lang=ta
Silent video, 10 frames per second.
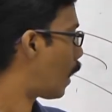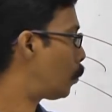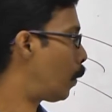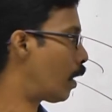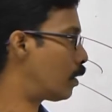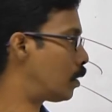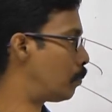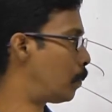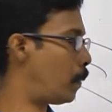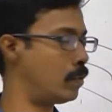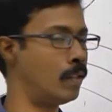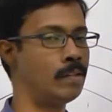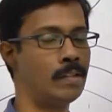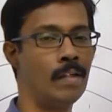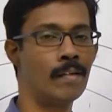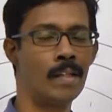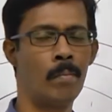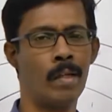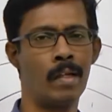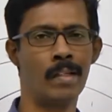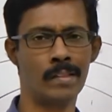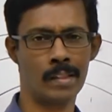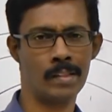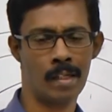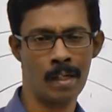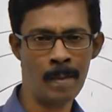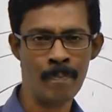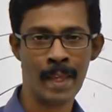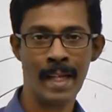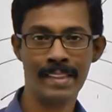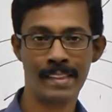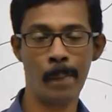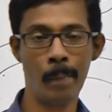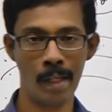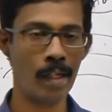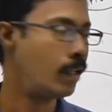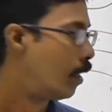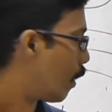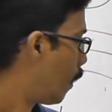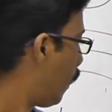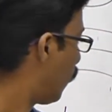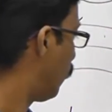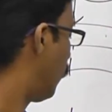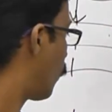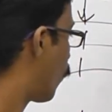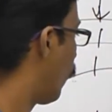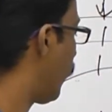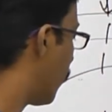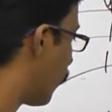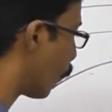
கேஸ்பர் அண்ட் ஸ்டிப்ஸ் பசாஜ் செல்ஸ் அந்த மாதிரியான ஸ்ட்ரக்சர்லாம் ஸ்டெம்மில் கிடையாது ஃபைன்